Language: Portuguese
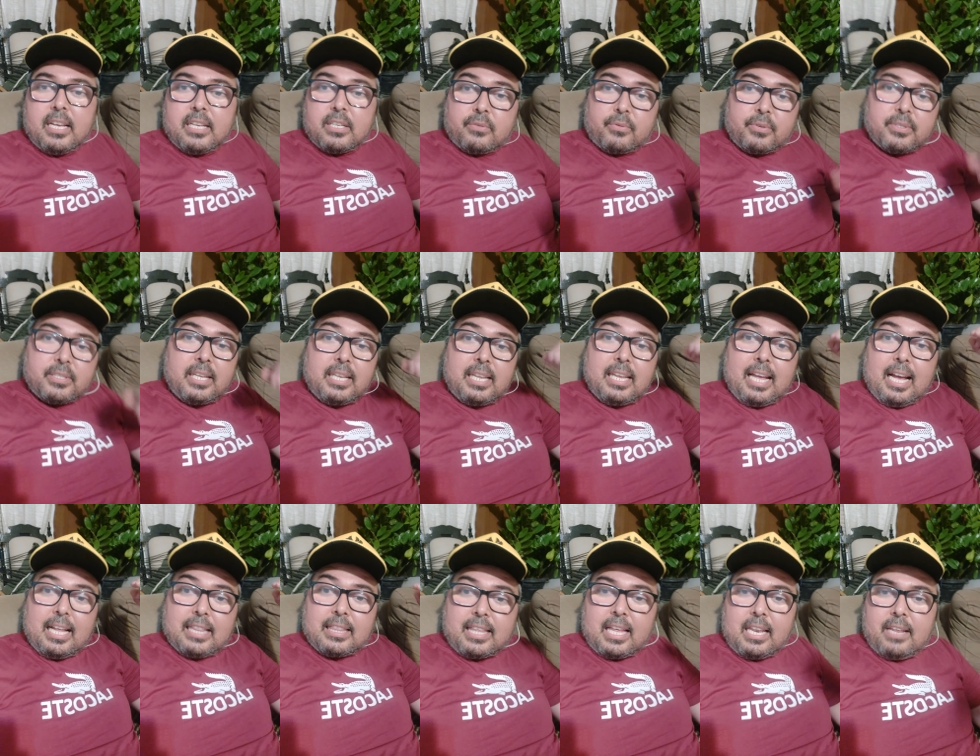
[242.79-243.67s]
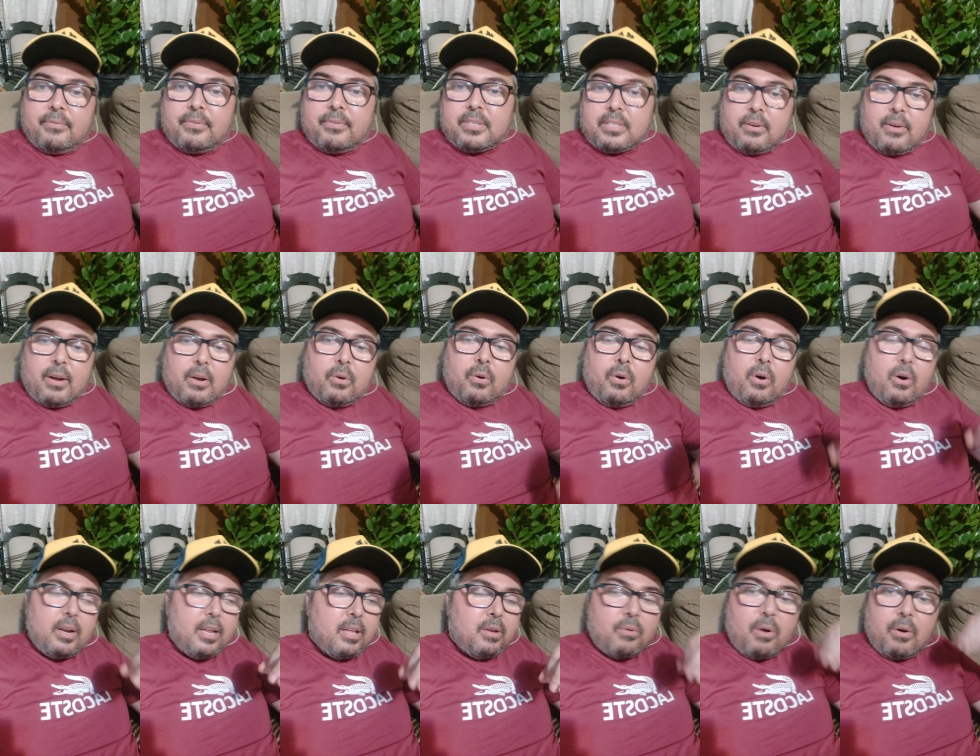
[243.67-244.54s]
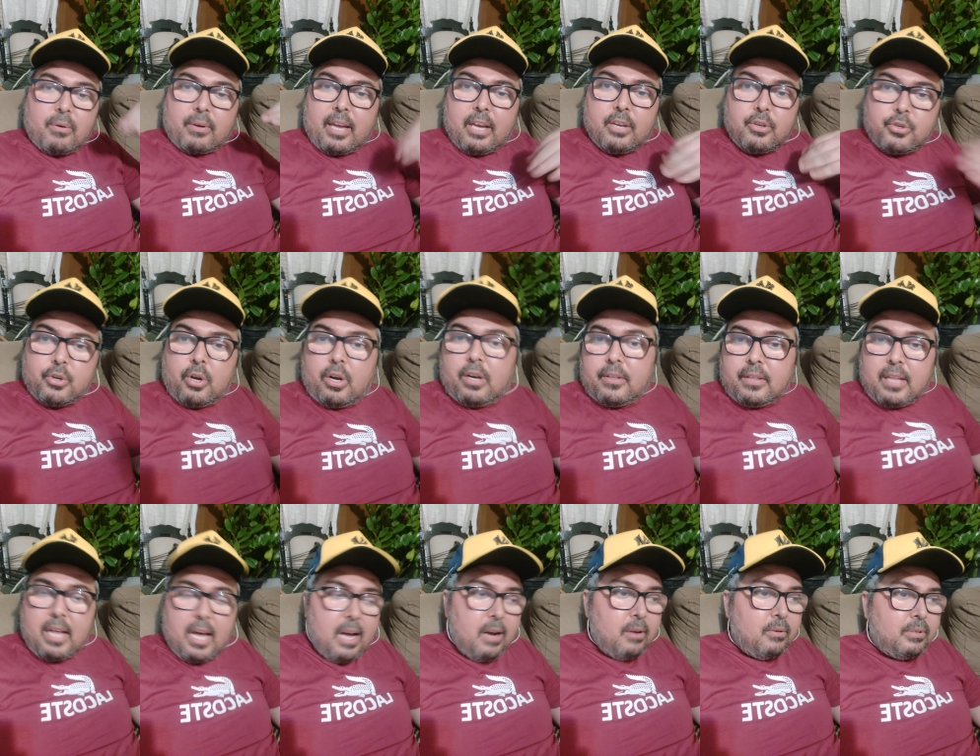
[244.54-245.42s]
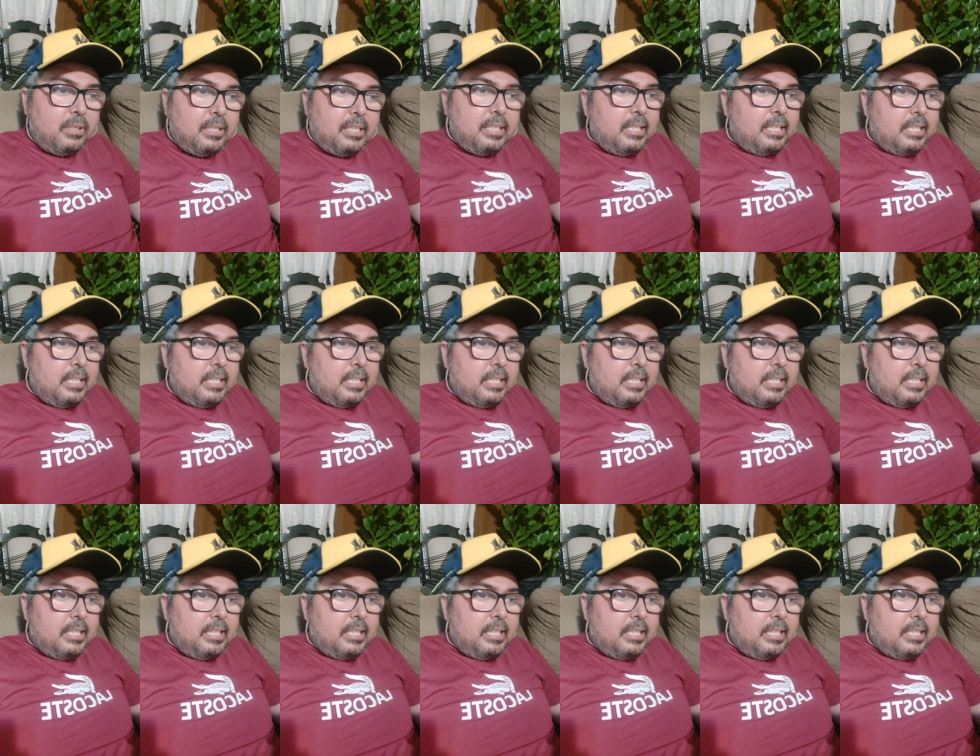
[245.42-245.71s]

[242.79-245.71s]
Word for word: Se você ligar a televisão agora, em qualquer jornal,